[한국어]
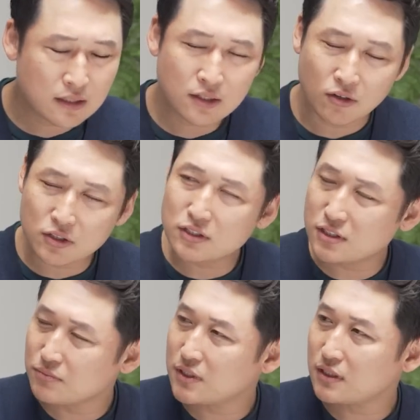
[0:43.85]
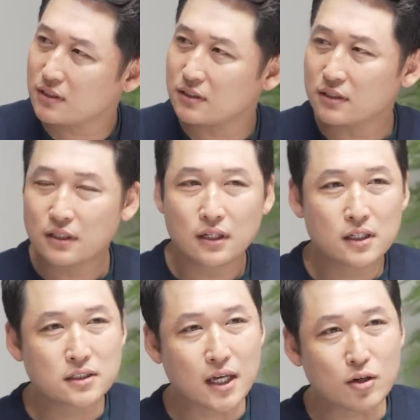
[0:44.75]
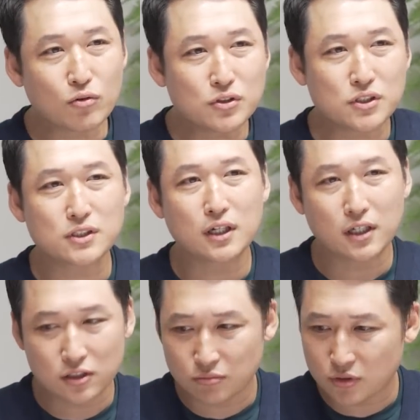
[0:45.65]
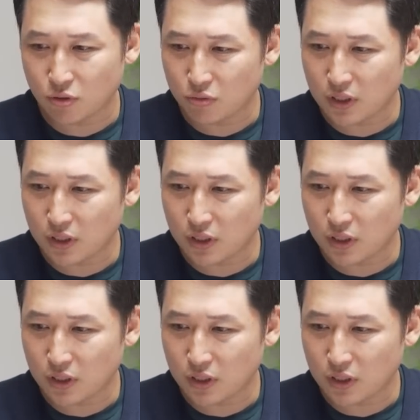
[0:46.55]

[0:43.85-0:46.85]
경기 침체는 네. 채권 시장에서부터